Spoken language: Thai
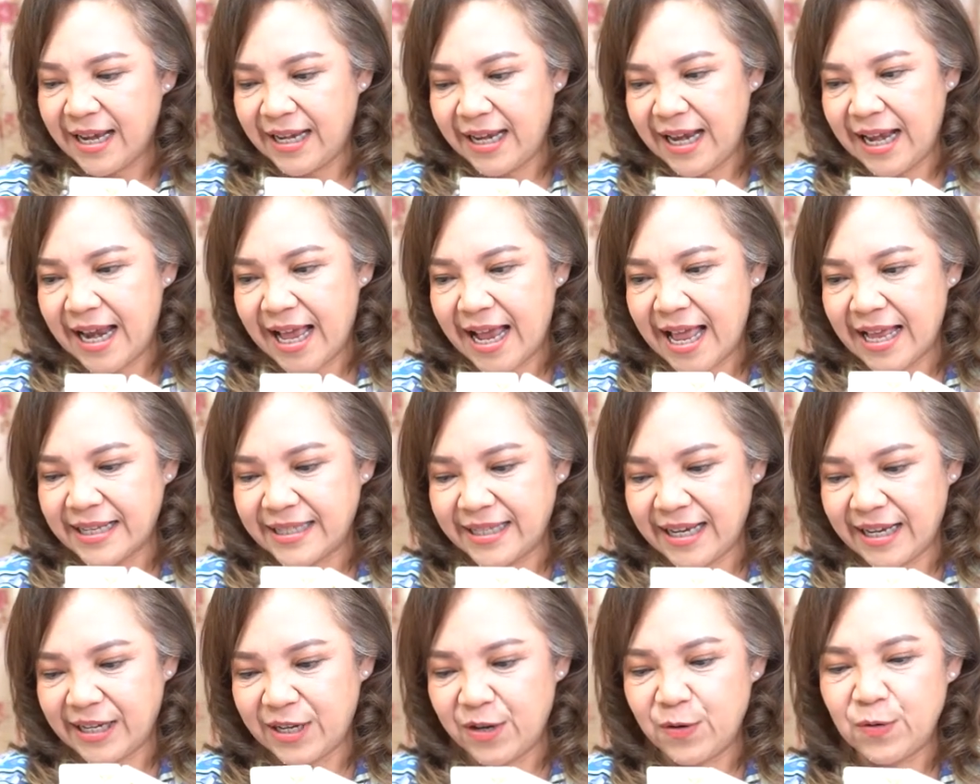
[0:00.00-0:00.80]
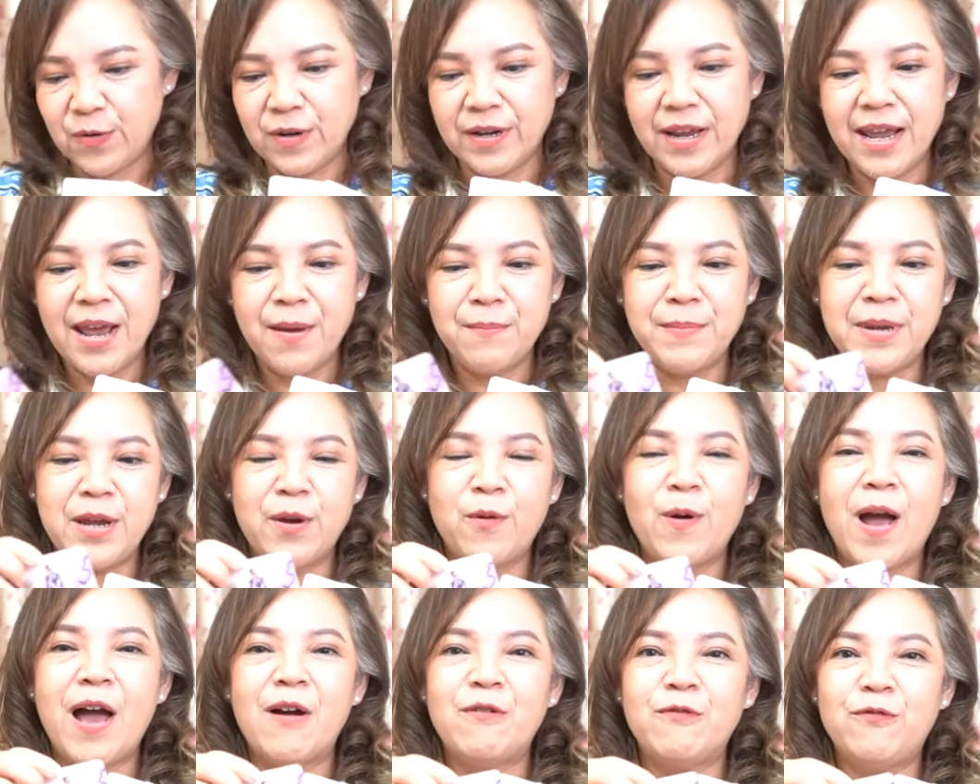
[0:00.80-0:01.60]
นี่แหละค่ะสิ่งที่คุณมี
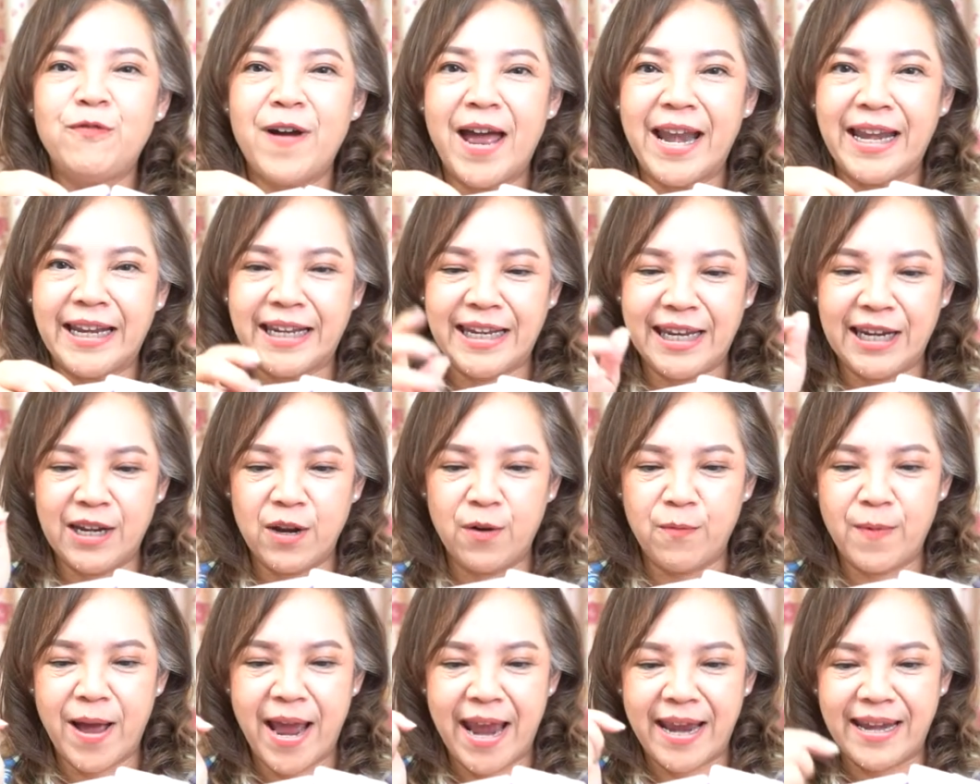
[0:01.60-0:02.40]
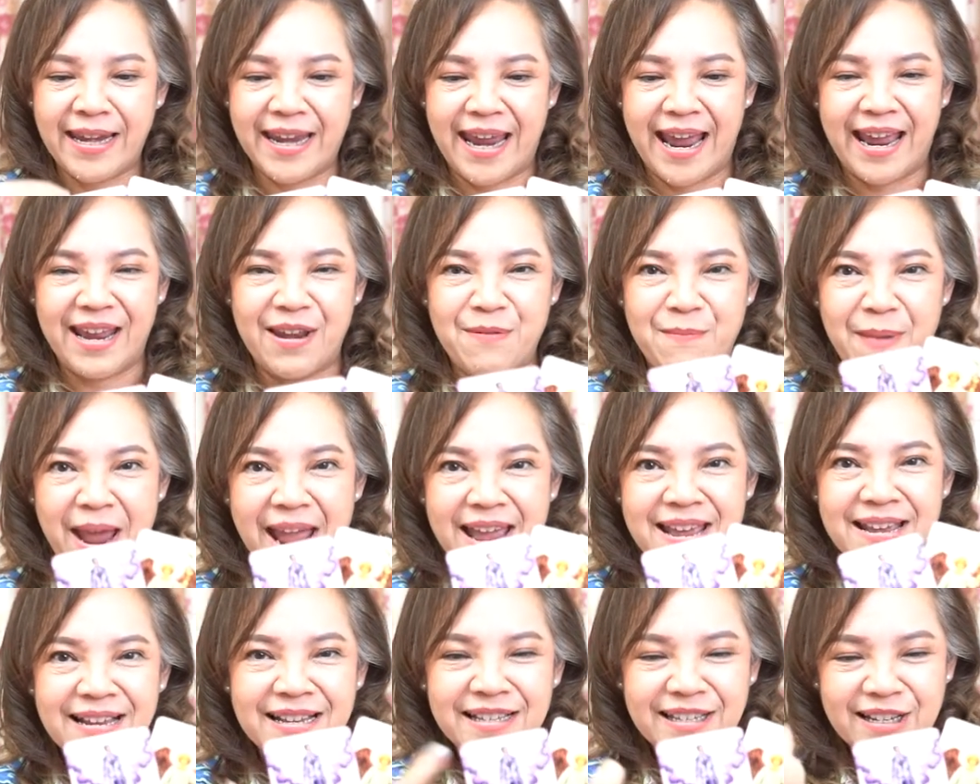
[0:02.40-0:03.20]
ความฝันคิดเอาไว้เนี่ยเห็นไหม
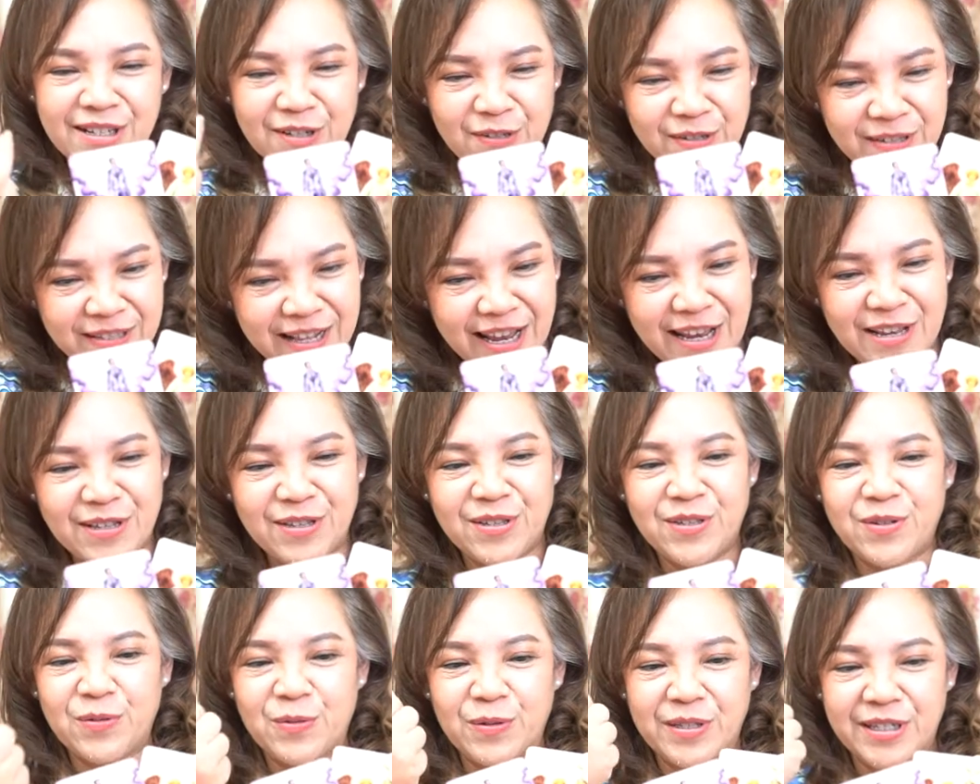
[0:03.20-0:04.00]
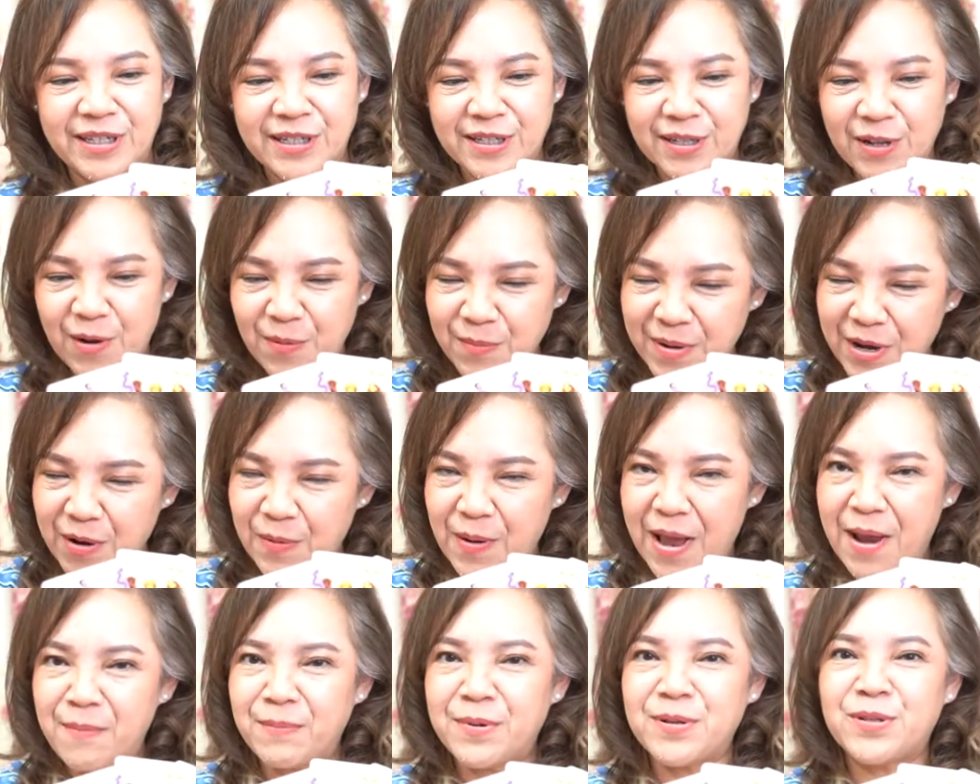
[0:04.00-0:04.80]
ฉันต้องใส่สูตรฉันต้องมี
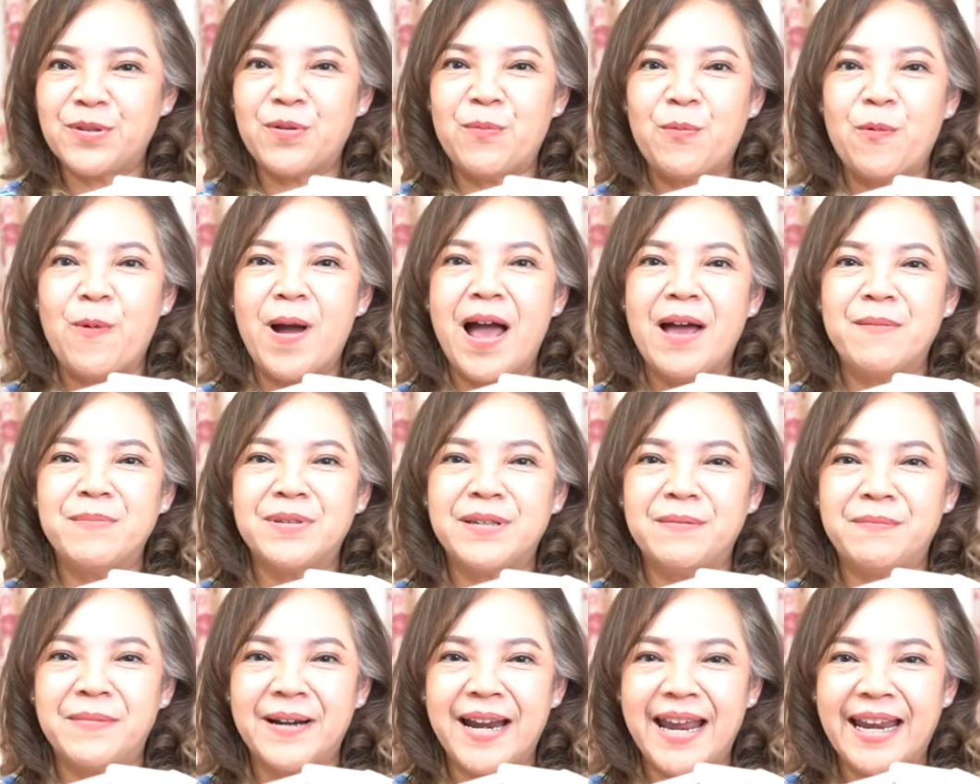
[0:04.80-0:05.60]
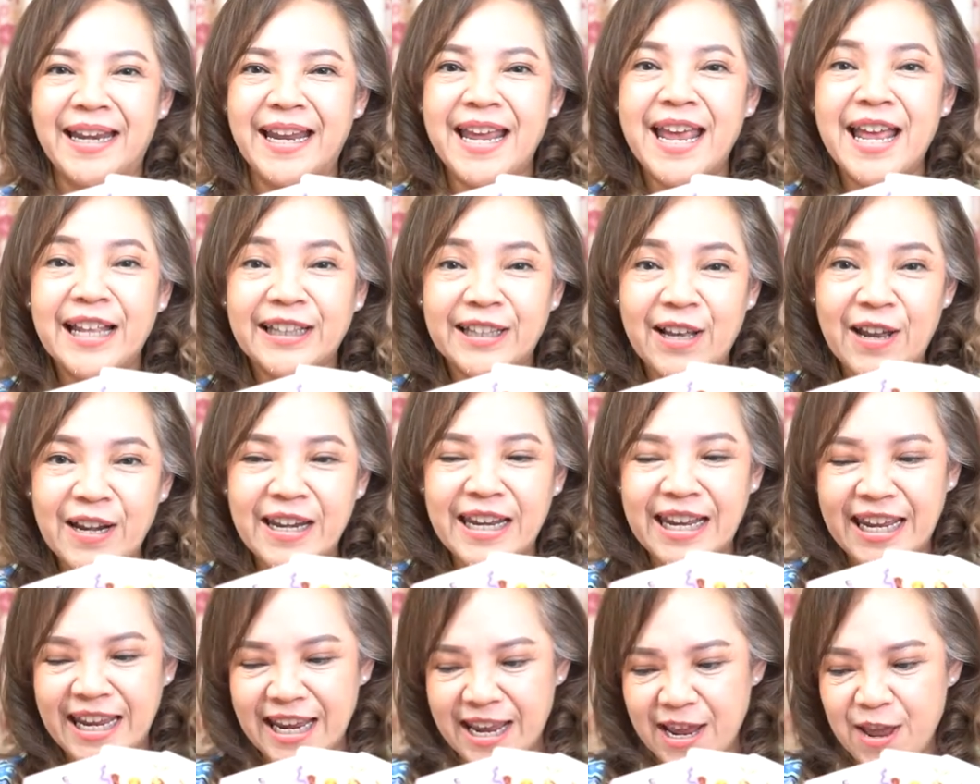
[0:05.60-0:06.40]
ความประสบความสำเร็จตอน
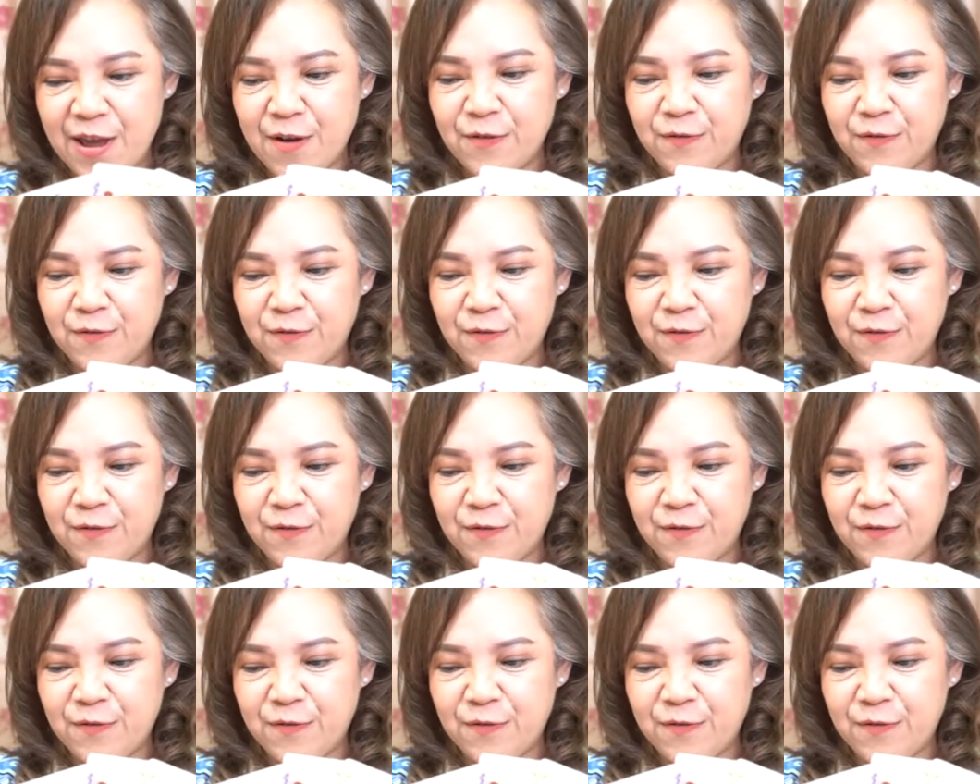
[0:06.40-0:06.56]
นี้